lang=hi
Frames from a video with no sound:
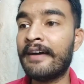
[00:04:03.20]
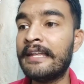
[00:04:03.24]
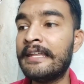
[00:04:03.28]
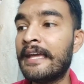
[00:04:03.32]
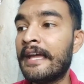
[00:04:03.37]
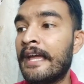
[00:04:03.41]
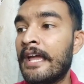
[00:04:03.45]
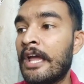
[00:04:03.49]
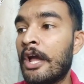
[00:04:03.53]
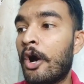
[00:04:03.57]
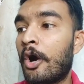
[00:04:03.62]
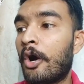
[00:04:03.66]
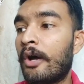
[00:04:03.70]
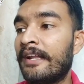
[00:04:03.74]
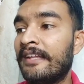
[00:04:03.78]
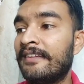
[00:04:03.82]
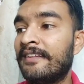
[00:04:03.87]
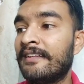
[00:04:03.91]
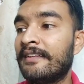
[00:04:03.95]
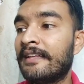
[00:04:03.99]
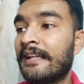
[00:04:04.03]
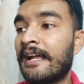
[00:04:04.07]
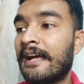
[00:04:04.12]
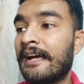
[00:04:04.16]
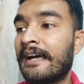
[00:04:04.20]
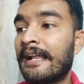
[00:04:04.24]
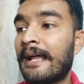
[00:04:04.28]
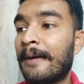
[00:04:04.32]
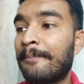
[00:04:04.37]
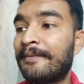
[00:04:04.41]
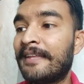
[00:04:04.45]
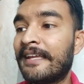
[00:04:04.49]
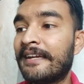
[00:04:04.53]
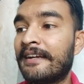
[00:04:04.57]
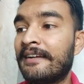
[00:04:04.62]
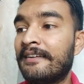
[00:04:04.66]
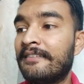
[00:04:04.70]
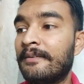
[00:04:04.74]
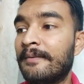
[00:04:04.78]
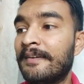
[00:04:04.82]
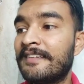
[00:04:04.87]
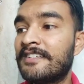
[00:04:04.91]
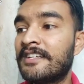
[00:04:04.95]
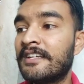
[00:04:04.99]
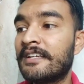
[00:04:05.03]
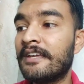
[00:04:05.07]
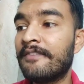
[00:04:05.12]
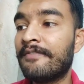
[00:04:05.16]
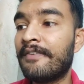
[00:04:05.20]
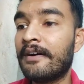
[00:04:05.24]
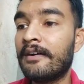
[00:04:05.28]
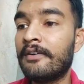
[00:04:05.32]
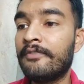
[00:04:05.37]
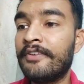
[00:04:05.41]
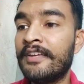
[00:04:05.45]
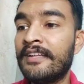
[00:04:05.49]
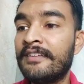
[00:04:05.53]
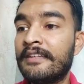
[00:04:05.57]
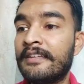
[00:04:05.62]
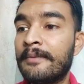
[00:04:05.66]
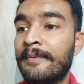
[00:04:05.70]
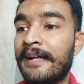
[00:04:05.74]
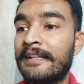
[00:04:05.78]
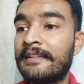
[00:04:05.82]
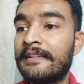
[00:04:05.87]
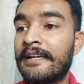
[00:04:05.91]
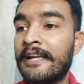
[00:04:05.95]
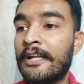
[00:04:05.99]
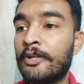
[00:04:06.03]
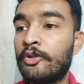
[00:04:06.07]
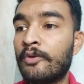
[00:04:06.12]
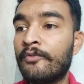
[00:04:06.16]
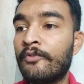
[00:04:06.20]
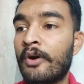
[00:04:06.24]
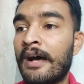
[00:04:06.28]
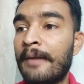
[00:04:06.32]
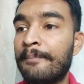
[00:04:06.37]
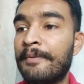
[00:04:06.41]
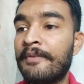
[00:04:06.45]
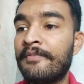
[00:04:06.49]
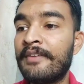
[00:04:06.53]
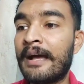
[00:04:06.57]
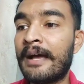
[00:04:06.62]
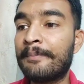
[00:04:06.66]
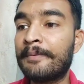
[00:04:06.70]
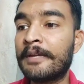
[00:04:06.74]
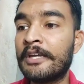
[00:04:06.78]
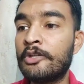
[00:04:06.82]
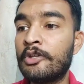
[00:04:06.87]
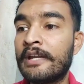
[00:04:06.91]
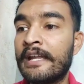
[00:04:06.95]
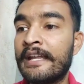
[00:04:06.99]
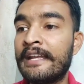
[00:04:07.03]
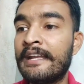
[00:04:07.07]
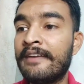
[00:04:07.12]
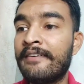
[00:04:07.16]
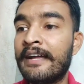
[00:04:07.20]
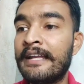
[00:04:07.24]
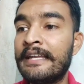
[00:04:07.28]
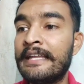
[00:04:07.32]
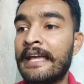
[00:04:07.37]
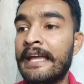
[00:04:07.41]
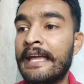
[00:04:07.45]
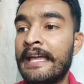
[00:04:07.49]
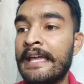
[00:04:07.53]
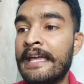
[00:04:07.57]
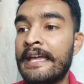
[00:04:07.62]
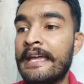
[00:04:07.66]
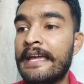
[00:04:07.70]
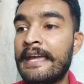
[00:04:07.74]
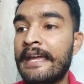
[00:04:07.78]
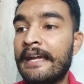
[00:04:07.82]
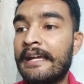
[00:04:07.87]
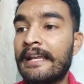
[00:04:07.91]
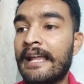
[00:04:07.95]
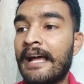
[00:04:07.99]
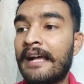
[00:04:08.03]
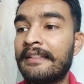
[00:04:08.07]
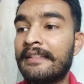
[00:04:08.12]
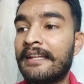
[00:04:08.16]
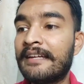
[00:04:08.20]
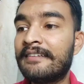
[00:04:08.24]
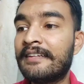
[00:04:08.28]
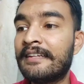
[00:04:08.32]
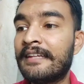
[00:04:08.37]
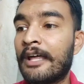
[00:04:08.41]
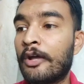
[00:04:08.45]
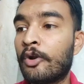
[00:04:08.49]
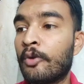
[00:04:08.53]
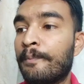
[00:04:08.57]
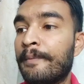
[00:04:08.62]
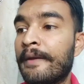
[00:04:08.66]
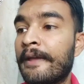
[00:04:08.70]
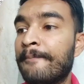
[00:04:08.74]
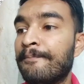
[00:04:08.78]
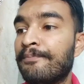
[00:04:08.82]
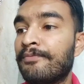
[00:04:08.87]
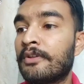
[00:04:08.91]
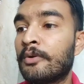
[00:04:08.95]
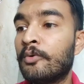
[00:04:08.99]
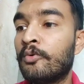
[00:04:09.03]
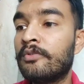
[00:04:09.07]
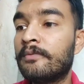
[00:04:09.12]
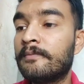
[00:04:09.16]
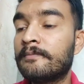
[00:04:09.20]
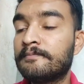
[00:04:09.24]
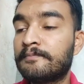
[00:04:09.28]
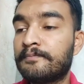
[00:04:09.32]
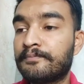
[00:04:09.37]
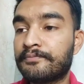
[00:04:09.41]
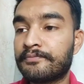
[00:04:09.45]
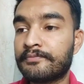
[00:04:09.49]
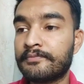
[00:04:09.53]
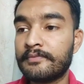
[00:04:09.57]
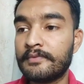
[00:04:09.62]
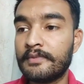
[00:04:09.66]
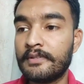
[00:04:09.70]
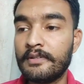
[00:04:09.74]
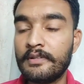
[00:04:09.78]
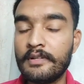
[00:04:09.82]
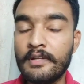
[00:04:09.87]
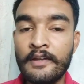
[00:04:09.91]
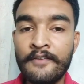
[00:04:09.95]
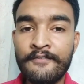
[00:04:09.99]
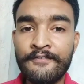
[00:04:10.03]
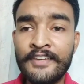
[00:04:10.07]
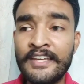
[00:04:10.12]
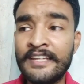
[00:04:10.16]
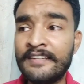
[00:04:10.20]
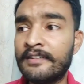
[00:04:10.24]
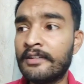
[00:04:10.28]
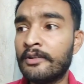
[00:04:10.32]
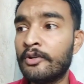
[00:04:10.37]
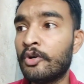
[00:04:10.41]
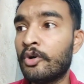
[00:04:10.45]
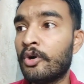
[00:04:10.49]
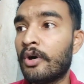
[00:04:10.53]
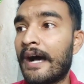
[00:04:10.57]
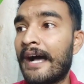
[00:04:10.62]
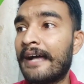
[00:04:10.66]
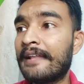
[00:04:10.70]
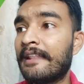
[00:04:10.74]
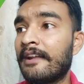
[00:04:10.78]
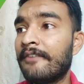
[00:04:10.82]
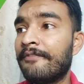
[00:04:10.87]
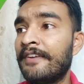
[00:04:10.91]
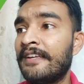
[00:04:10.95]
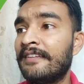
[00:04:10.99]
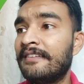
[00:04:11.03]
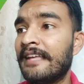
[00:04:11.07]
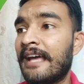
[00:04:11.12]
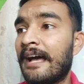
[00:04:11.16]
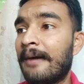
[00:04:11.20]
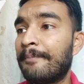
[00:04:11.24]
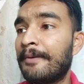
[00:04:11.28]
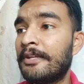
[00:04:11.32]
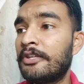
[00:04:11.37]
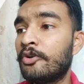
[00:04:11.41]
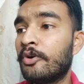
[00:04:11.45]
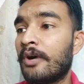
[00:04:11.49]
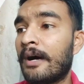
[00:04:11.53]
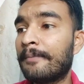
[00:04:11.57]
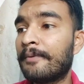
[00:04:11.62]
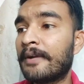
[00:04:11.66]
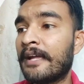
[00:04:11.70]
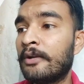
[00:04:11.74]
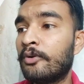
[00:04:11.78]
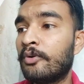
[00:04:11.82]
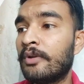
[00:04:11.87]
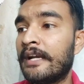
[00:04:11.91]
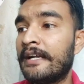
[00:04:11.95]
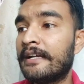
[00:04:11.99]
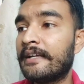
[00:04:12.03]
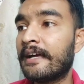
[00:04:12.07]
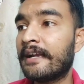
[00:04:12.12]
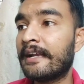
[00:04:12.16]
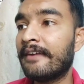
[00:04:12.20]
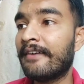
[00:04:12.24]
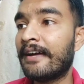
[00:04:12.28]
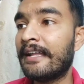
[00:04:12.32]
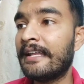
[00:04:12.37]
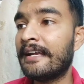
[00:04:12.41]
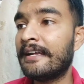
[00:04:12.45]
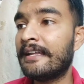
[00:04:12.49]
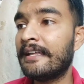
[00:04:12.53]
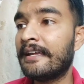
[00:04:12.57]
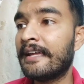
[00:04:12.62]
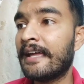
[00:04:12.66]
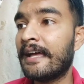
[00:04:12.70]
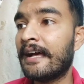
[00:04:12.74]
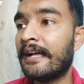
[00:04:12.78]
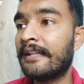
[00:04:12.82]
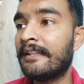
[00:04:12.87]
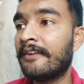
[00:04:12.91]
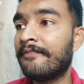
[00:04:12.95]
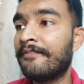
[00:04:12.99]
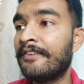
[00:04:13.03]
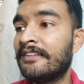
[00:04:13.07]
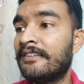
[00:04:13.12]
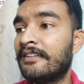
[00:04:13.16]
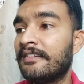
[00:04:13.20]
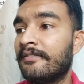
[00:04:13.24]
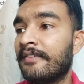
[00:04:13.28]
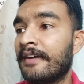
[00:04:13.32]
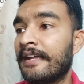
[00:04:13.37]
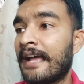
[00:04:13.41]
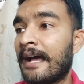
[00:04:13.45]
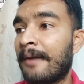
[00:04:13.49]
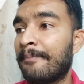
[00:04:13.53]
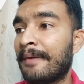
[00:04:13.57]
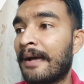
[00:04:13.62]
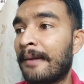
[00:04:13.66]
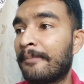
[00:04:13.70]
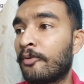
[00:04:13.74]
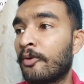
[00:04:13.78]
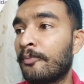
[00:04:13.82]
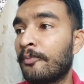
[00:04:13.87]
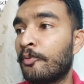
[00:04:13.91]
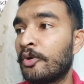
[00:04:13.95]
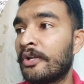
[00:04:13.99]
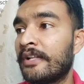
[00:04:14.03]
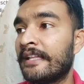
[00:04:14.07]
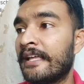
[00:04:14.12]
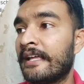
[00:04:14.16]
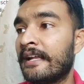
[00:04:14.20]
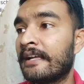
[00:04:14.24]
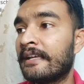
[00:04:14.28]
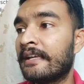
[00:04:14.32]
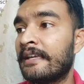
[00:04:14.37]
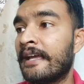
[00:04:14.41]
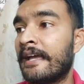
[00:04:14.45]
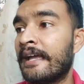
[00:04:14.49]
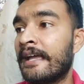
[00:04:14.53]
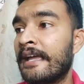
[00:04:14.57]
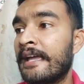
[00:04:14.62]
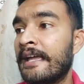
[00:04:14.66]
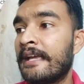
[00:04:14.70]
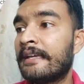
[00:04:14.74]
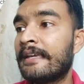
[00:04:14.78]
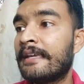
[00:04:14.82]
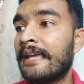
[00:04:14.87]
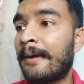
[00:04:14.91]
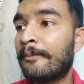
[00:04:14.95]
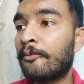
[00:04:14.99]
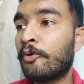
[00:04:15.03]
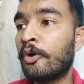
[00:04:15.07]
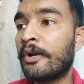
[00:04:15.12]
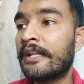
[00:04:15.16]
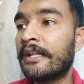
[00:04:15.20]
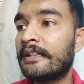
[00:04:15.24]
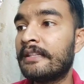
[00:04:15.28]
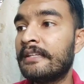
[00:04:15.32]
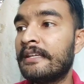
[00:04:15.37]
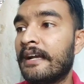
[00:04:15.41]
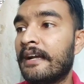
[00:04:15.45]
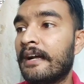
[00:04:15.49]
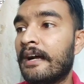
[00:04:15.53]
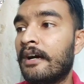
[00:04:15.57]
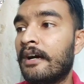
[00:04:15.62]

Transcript: वाली है और इसी तरह अगर आप सेकेंड सेमेस्टर की फीस की बात करें तो वहाँ पर भी आपकी जो रहने वाली है एक लाख दस हज़ार रुपये फीस अदर फीस यहाँ पे जो आप कैलकुलेट करने वाले हैं ठीक है अदर फीस यहाँ पे आपको पूरी दे रखी है कि आपको कितनी